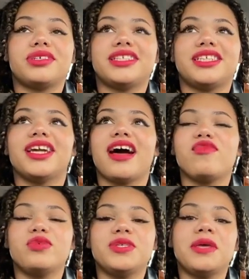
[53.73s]
j'ai grave
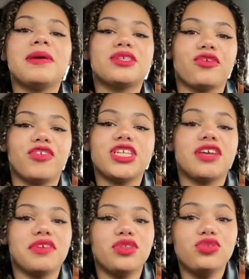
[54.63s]
bossé parce qu'en fait,
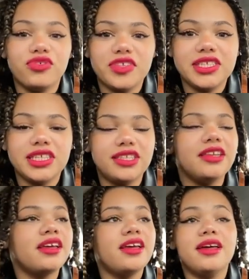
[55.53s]
j'avais deux visites.
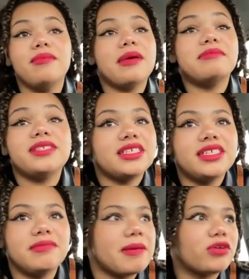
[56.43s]
Même
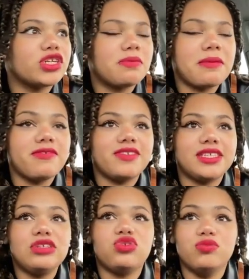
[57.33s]
si, même quand j'ai pas mes
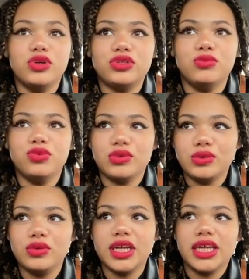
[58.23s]
visites, je bosse
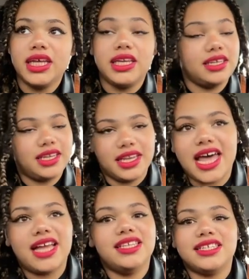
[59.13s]
beaucoup. Et
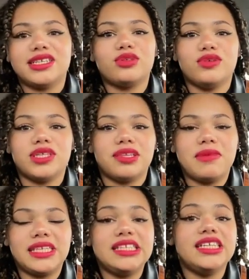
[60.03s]
là, déjà, cette
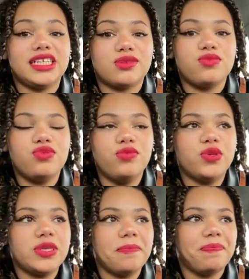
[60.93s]
matinée, là, j'ai beaucoup
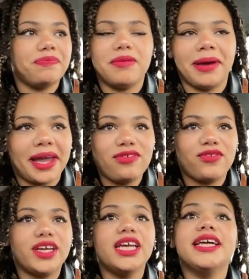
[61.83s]
bossé. Mais
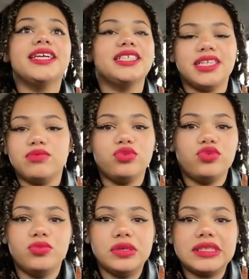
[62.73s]
bref, j'ai
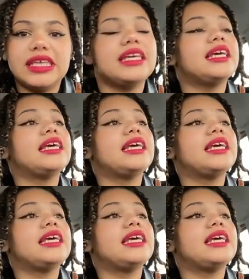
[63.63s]
beaucoup bossé.